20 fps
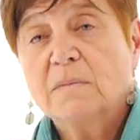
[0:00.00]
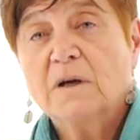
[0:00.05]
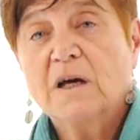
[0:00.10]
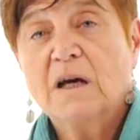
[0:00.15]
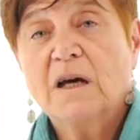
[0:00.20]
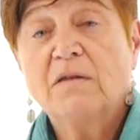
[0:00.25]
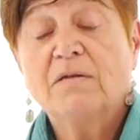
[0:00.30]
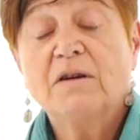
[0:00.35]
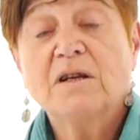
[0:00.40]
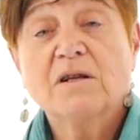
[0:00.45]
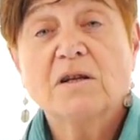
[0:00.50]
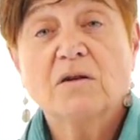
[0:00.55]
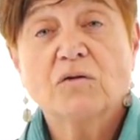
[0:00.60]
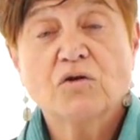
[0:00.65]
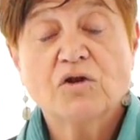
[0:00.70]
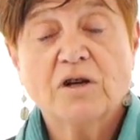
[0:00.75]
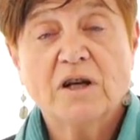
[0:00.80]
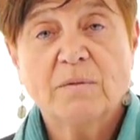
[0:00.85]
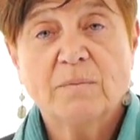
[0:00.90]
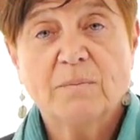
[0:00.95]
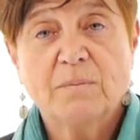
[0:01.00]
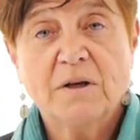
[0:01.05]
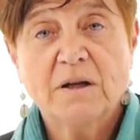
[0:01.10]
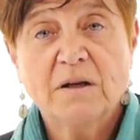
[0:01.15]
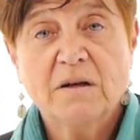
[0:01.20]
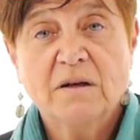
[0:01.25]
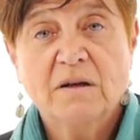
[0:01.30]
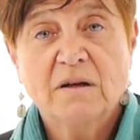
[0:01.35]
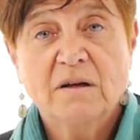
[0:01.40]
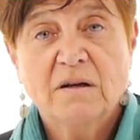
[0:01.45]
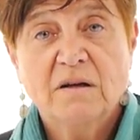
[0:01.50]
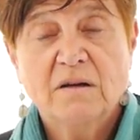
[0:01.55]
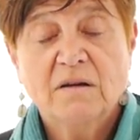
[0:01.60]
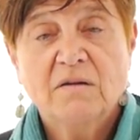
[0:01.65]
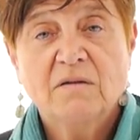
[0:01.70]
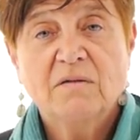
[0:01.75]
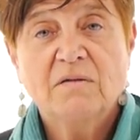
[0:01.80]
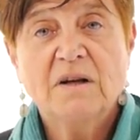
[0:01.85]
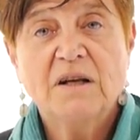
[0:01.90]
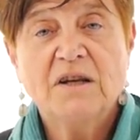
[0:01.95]
E vissero sempre
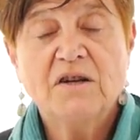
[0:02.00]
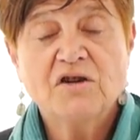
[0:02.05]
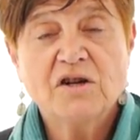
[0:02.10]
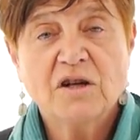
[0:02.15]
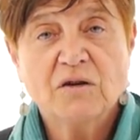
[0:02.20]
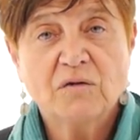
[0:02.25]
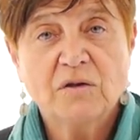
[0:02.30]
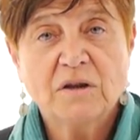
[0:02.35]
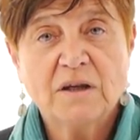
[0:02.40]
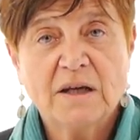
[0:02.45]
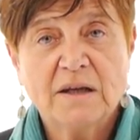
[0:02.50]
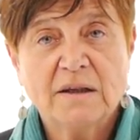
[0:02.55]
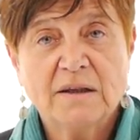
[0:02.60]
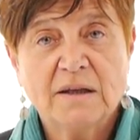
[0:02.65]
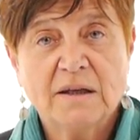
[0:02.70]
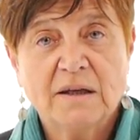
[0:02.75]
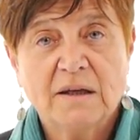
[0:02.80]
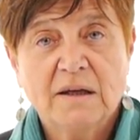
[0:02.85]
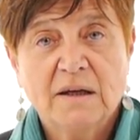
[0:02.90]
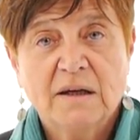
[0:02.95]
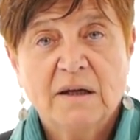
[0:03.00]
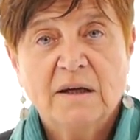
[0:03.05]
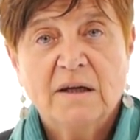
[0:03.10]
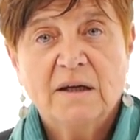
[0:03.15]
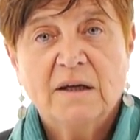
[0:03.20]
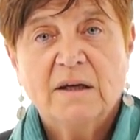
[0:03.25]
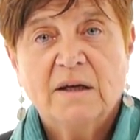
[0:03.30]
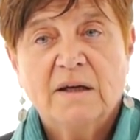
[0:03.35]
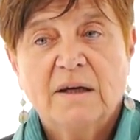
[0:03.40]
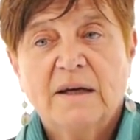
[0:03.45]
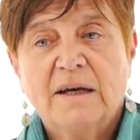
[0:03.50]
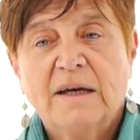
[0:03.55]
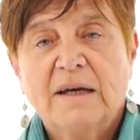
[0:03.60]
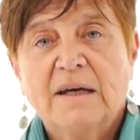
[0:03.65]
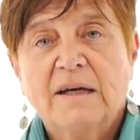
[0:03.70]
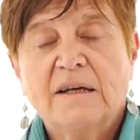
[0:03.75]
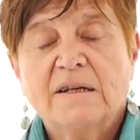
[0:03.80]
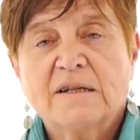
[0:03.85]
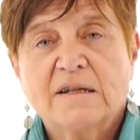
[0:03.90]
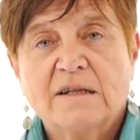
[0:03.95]
felici e contenti.
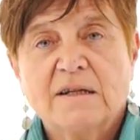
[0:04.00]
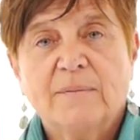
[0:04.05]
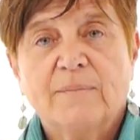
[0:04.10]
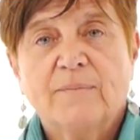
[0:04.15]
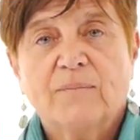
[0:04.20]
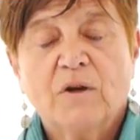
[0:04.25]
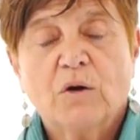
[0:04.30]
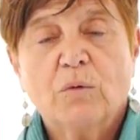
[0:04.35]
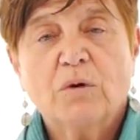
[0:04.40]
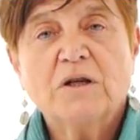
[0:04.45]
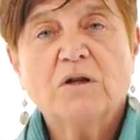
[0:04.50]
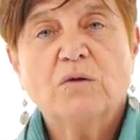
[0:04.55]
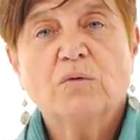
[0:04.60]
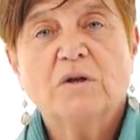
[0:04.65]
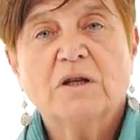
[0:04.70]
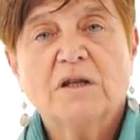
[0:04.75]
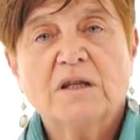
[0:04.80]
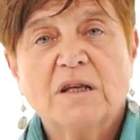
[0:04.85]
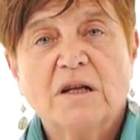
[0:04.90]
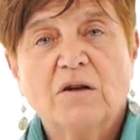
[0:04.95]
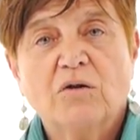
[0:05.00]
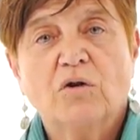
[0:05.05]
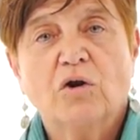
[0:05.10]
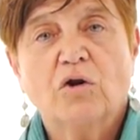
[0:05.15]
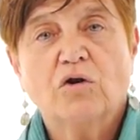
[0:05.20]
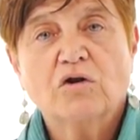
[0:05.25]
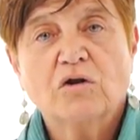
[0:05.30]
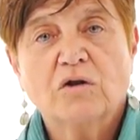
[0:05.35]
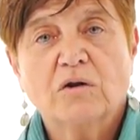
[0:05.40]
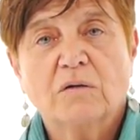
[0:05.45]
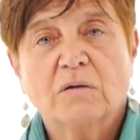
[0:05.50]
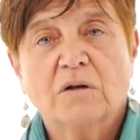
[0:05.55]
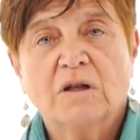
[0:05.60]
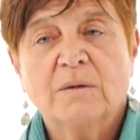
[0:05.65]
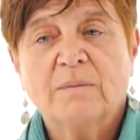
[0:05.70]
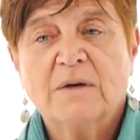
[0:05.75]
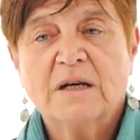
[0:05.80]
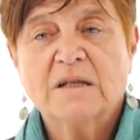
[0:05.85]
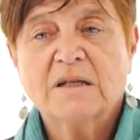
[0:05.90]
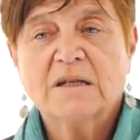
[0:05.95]
Eh sì, questo è un desiderio nostro.
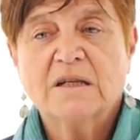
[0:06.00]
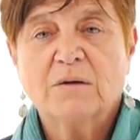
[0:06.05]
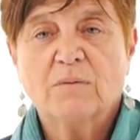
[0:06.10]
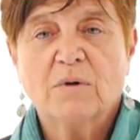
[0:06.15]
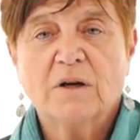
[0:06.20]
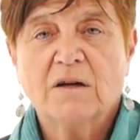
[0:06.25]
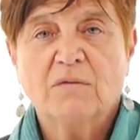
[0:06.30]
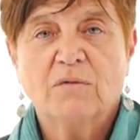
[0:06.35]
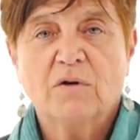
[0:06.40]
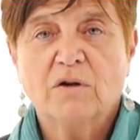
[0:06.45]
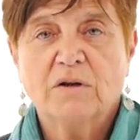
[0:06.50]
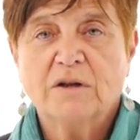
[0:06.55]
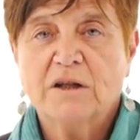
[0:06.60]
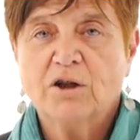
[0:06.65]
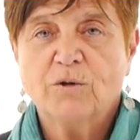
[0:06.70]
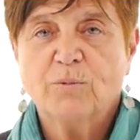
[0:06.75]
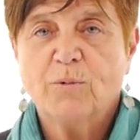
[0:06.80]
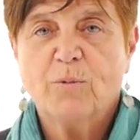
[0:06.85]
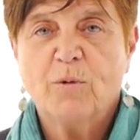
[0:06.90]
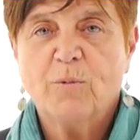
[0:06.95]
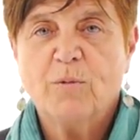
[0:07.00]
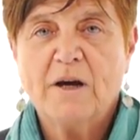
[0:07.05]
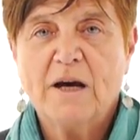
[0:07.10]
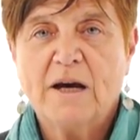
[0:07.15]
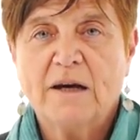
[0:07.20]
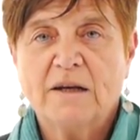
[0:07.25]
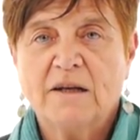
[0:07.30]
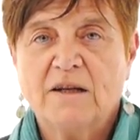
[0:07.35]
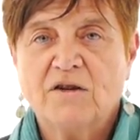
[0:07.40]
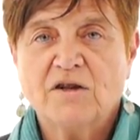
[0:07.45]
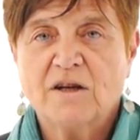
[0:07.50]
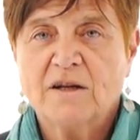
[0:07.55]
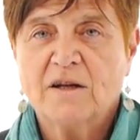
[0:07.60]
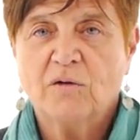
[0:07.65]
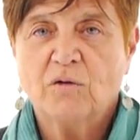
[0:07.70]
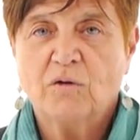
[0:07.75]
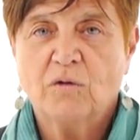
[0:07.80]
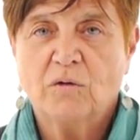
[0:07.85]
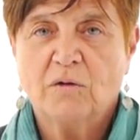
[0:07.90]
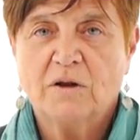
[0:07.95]
I maschi qualche volta dopo i primi anni
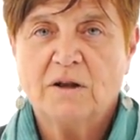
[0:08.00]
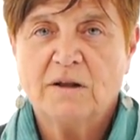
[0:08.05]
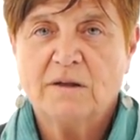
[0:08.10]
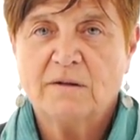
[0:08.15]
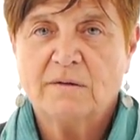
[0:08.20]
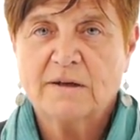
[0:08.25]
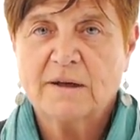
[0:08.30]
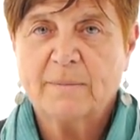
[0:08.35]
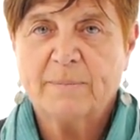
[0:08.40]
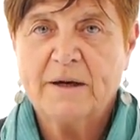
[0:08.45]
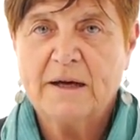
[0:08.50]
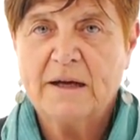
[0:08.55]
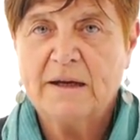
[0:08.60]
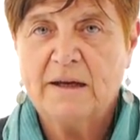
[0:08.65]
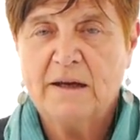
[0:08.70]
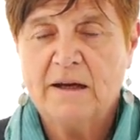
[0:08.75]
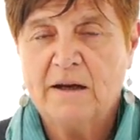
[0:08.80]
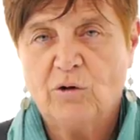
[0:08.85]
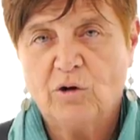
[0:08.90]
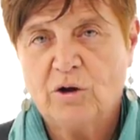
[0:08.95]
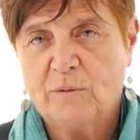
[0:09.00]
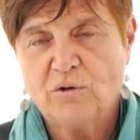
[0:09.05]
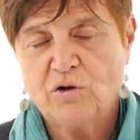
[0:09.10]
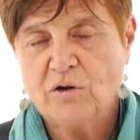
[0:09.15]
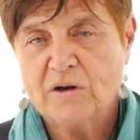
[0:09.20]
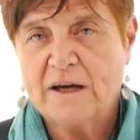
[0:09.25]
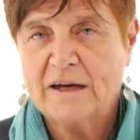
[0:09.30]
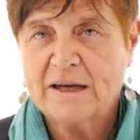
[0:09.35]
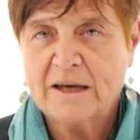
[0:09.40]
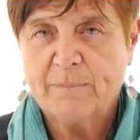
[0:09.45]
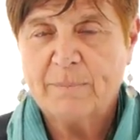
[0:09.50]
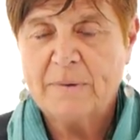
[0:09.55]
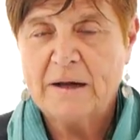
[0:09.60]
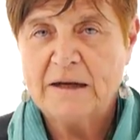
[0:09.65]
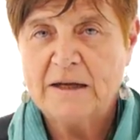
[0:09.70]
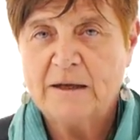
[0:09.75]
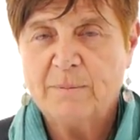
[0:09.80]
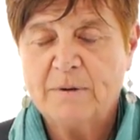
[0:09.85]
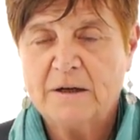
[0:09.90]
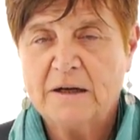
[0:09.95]
cercano di scappare e allora bisogna
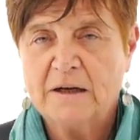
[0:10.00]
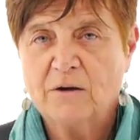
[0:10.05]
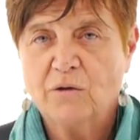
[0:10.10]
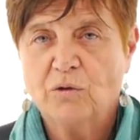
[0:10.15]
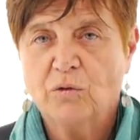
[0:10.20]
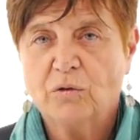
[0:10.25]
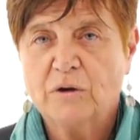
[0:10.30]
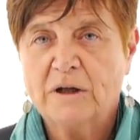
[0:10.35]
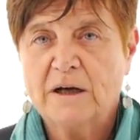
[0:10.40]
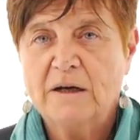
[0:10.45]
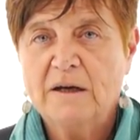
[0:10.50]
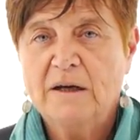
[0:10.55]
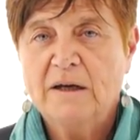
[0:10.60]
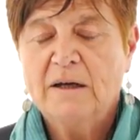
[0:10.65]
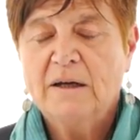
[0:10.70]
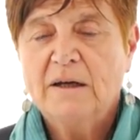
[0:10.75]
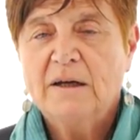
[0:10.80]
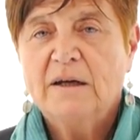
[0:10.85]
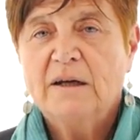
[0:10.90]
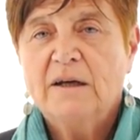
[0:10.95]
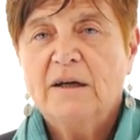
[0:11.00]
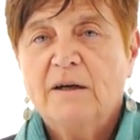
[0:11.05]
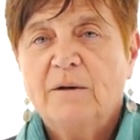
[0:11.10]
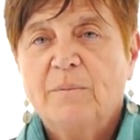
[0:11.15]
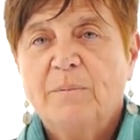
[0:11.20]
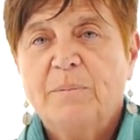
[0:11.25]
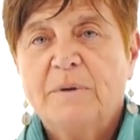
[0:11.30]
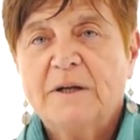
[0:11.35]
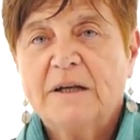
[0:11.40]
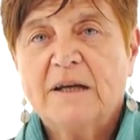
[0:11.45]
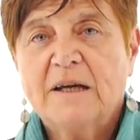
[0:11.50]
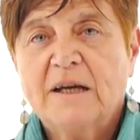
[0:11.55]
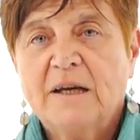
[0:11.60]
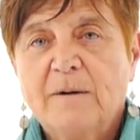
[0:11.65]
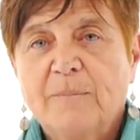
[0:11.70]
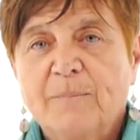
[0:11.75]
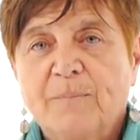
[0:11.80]
acchiapparli per la coda. Perché?